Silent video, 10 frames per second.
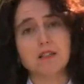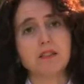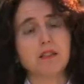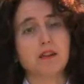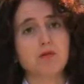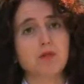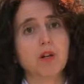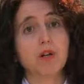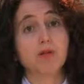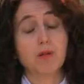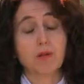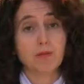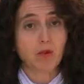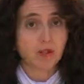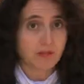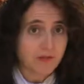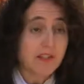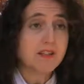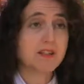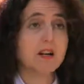si lavora sulla memoria
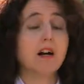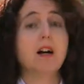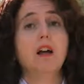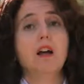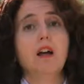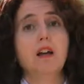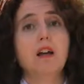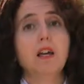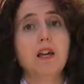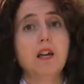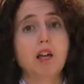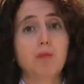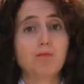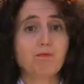fisica, eh,